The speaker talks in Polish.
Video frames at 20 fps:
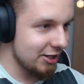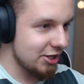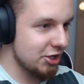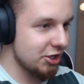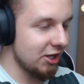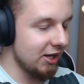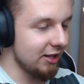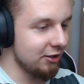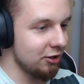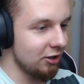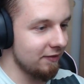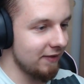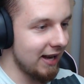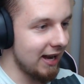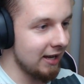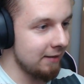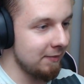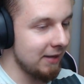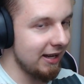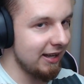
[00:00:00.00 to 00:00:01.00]
Szkieletonowa
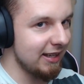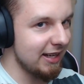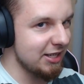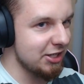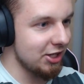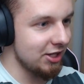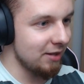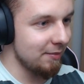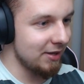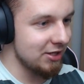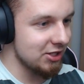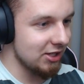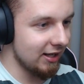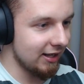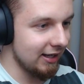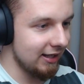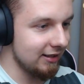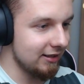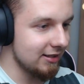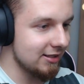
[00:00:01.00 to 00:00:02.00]
armia i raczej nie będzie
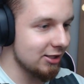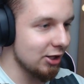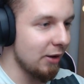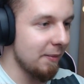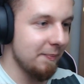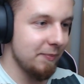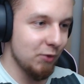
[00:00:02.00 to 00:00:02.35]
legendy, co?